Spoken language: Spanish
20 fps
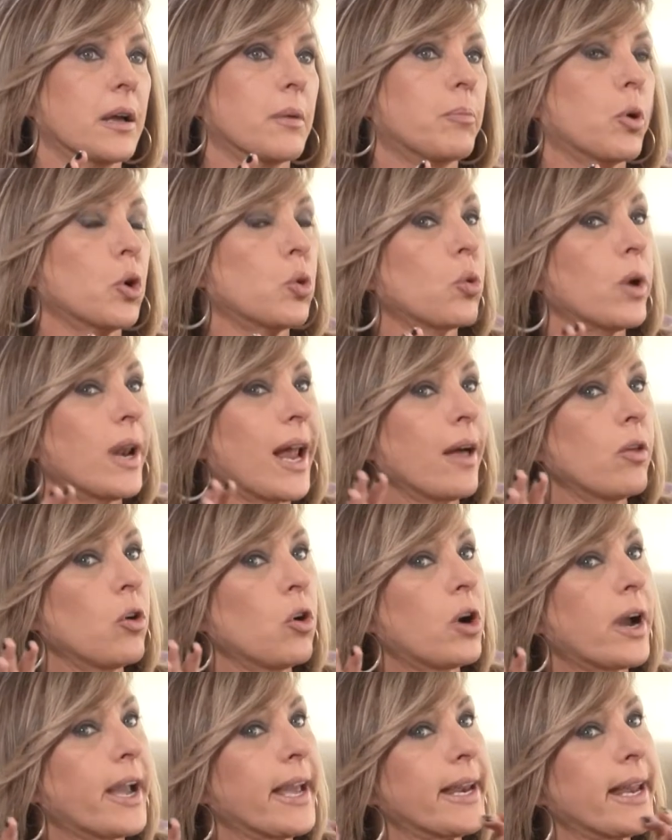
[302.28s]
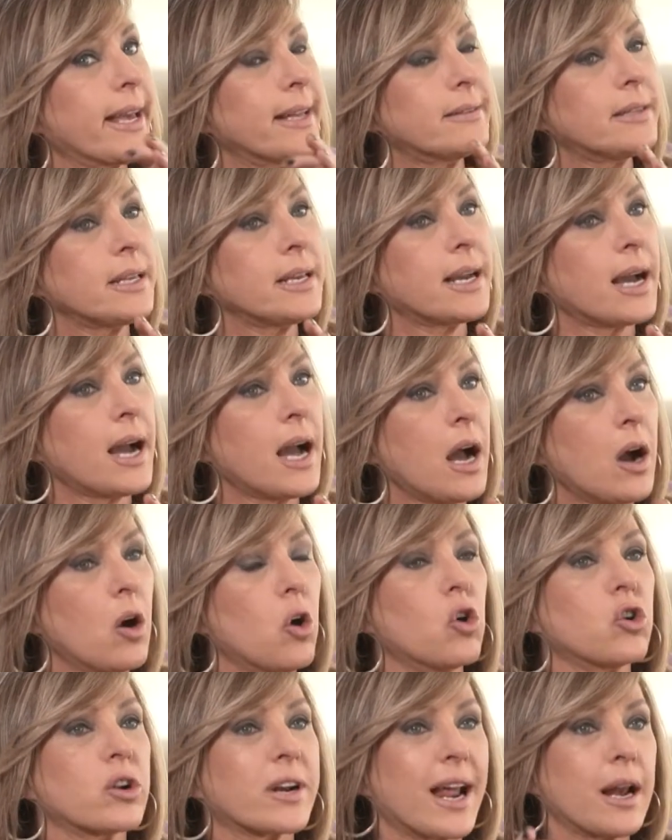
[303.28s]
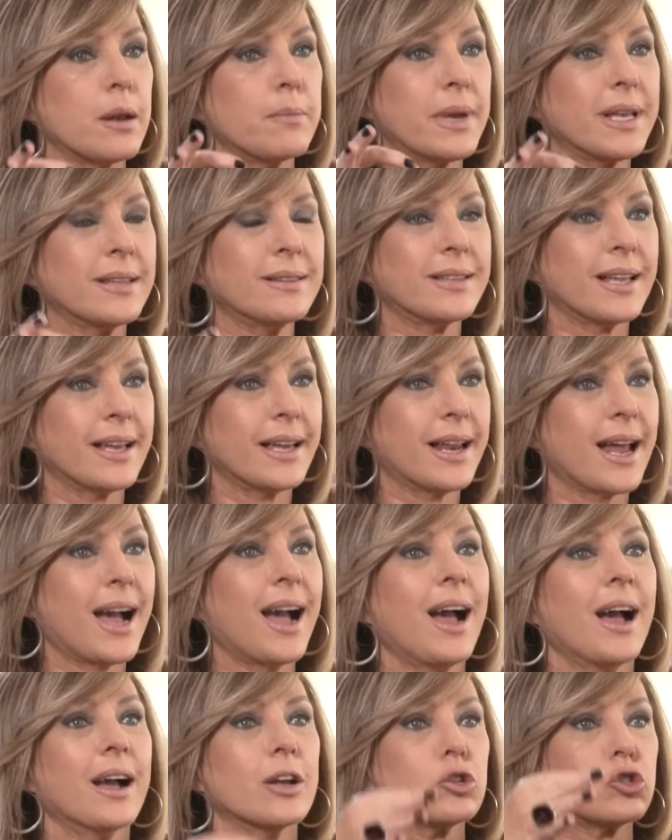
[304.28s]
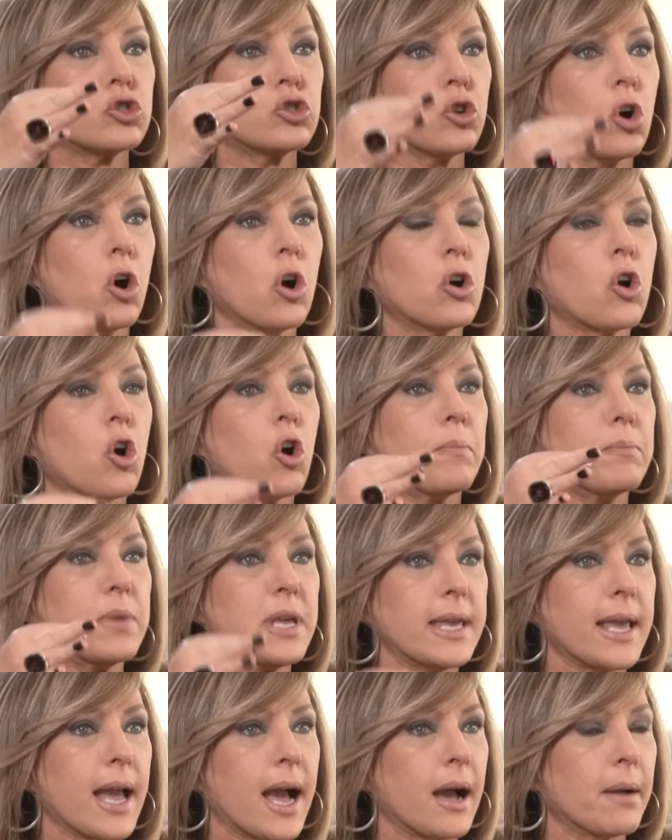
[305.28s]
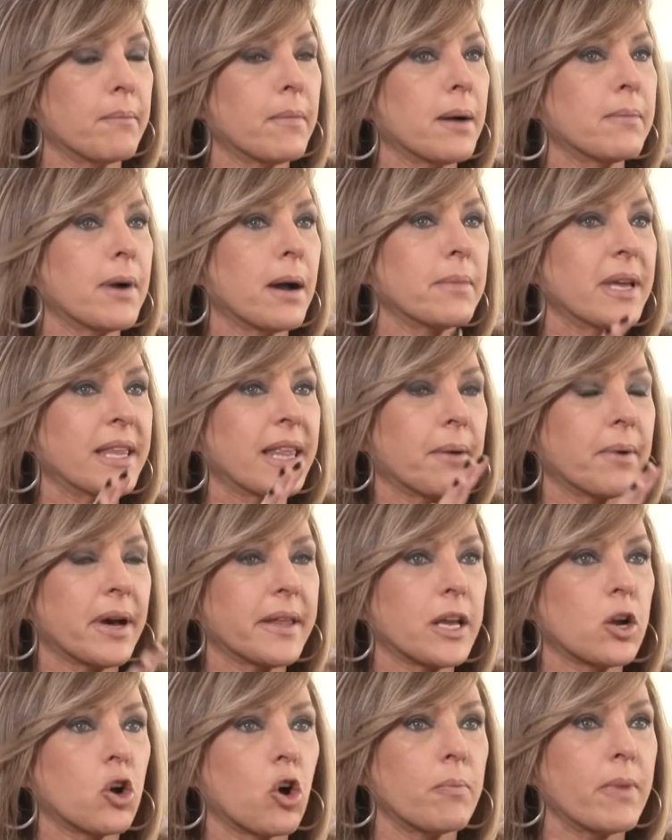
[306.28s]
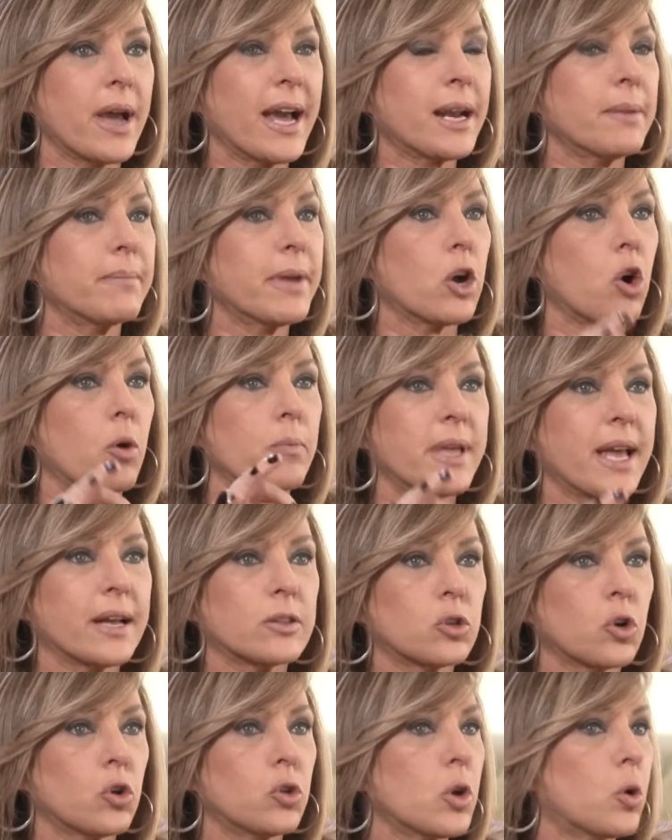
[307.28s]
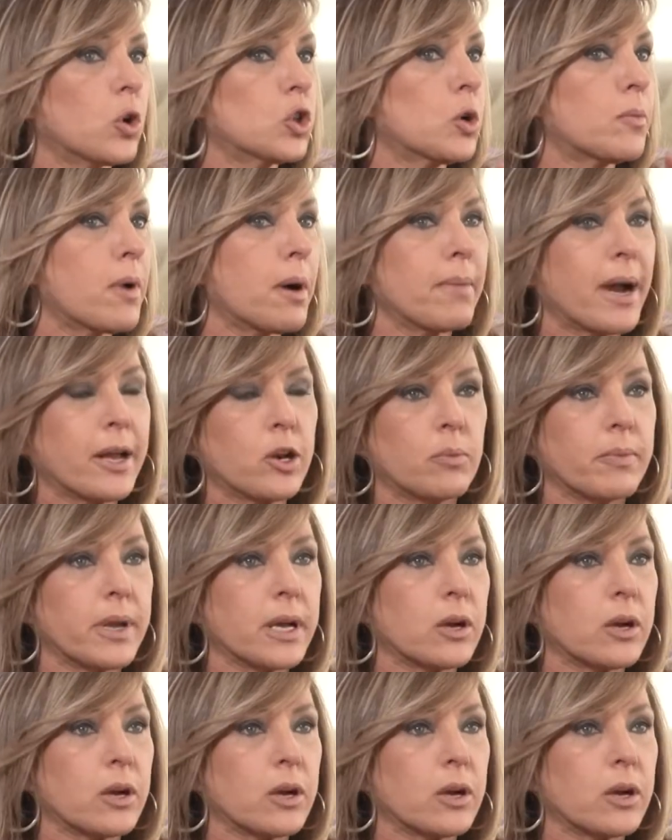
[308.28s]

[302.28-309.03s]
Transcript: por un lado, genética o realmente era yo comía? Mamá me daba de comer, me comía todo y cuando mamá no me